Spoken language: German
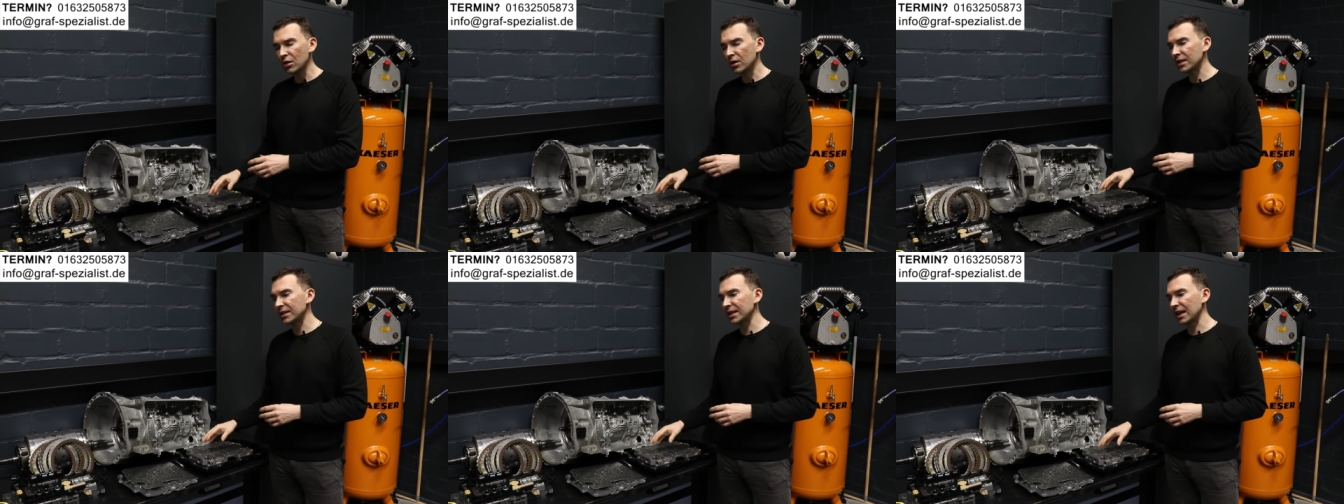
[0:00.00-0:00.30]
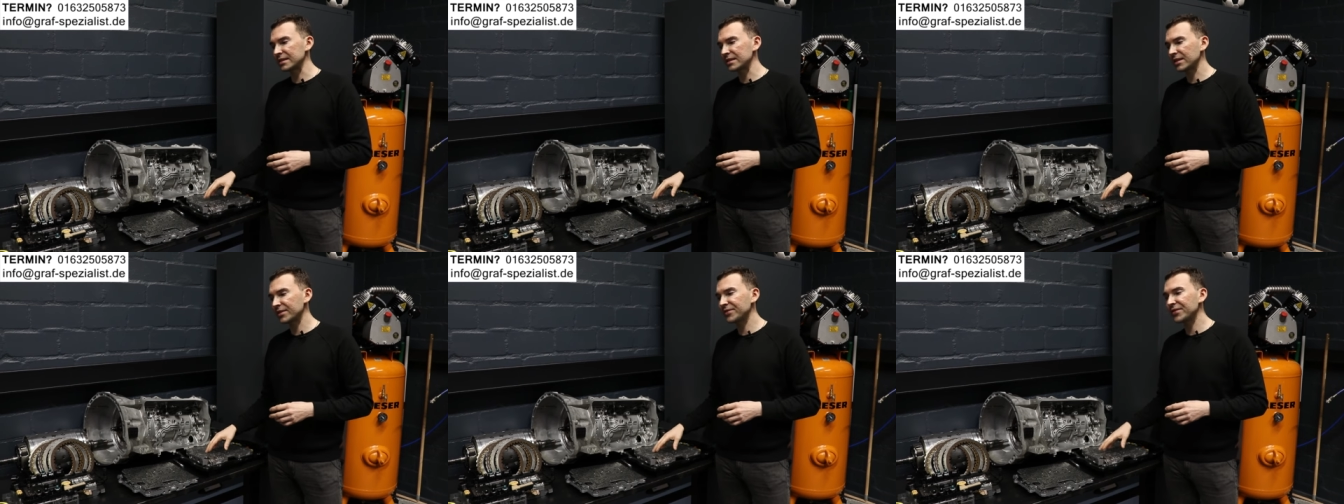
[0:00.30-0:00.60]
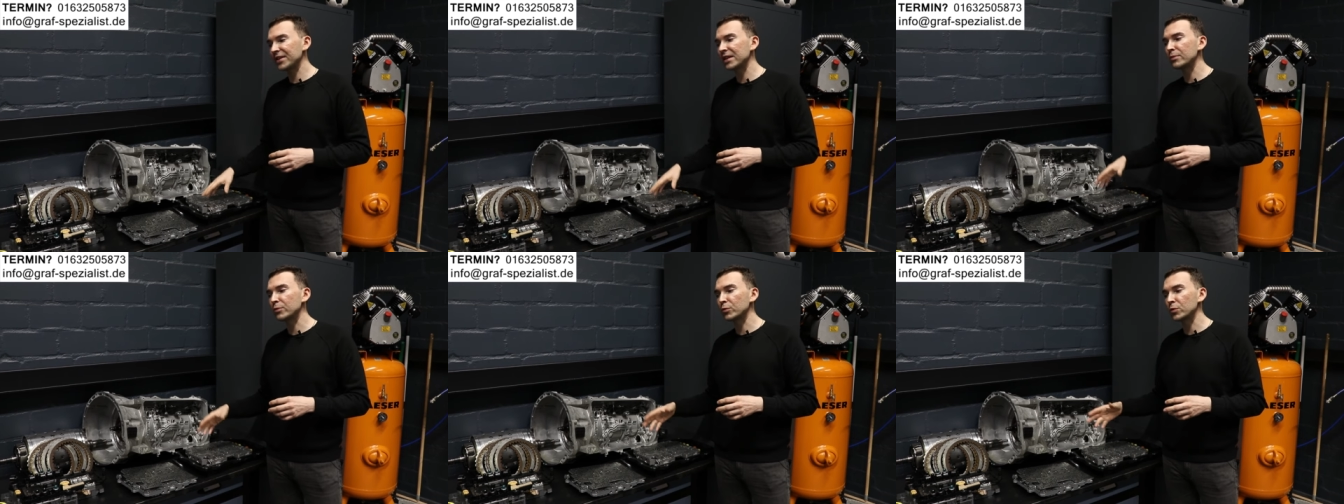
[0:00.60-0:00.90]
in anderen
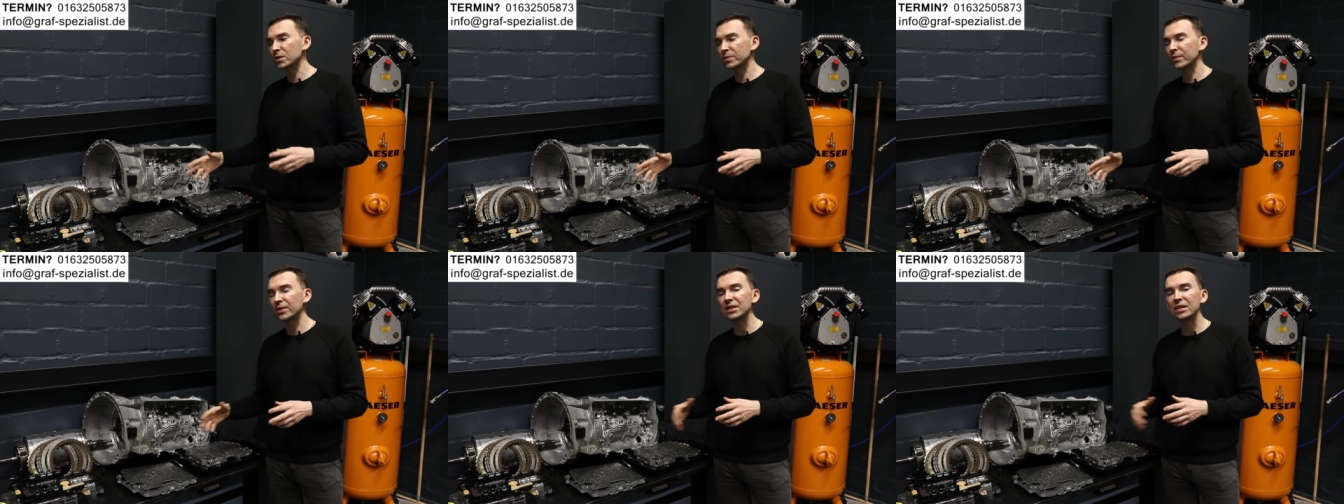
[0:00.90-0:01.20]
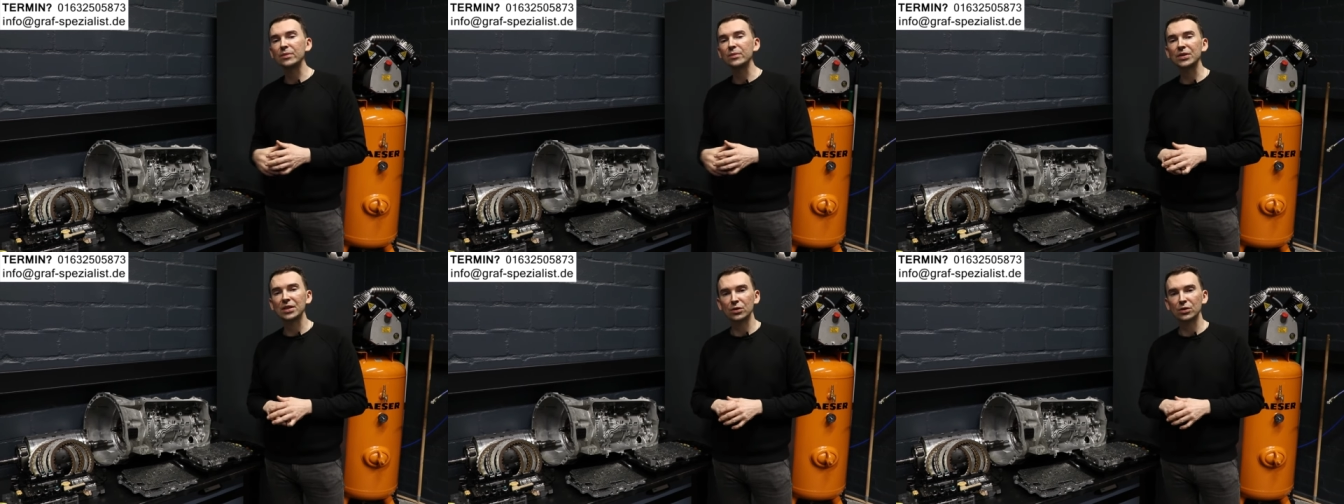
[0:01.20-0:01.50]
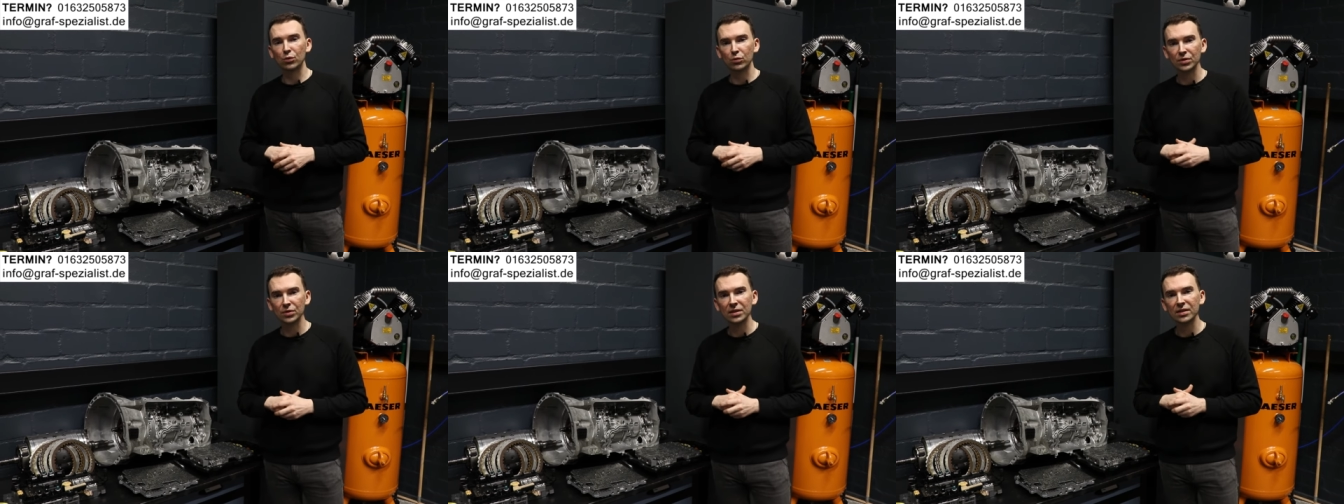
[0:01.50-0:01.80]
Fällen muss man die
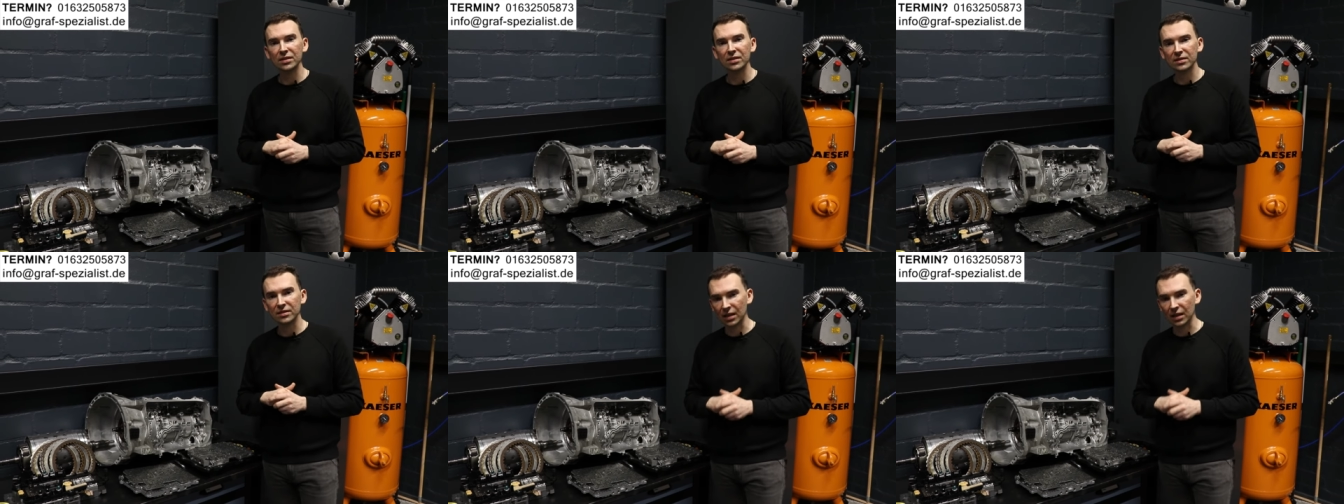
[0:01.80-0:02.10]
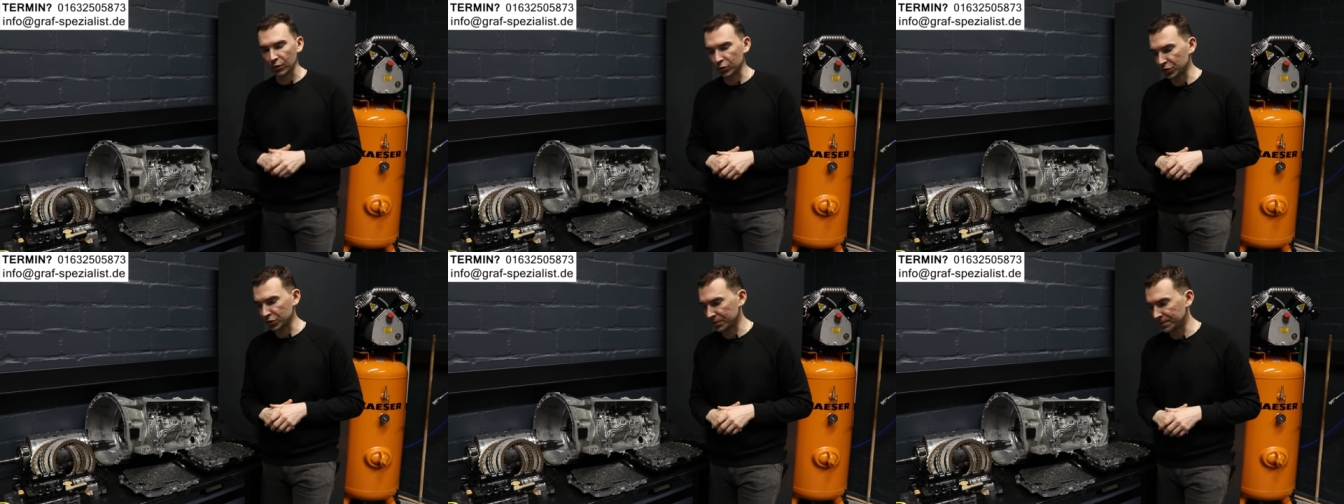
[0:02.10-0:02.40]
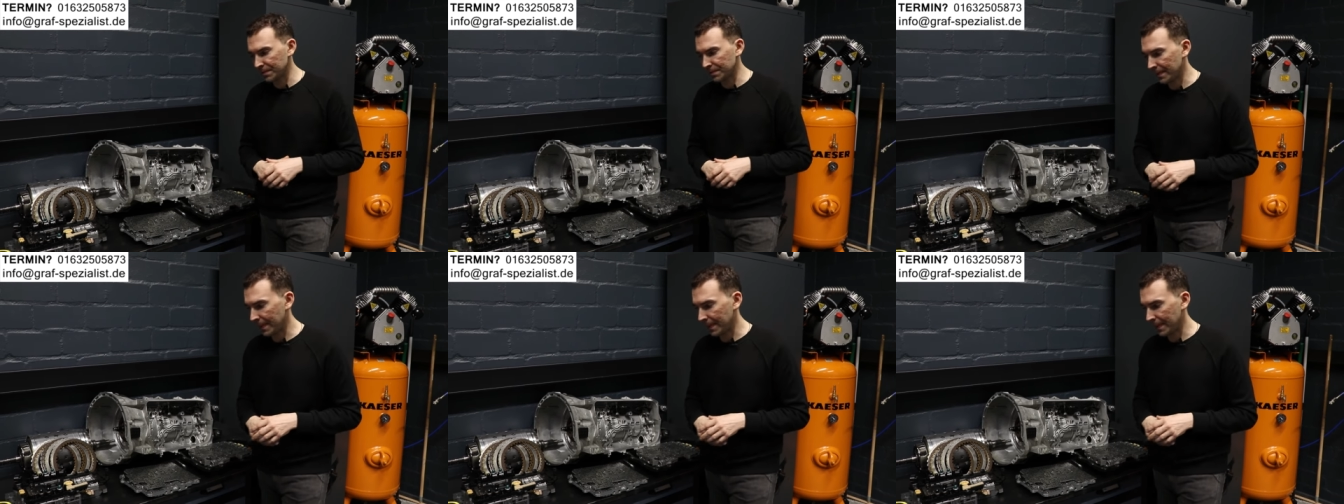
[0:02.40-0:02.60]
Mechatronik tauschen.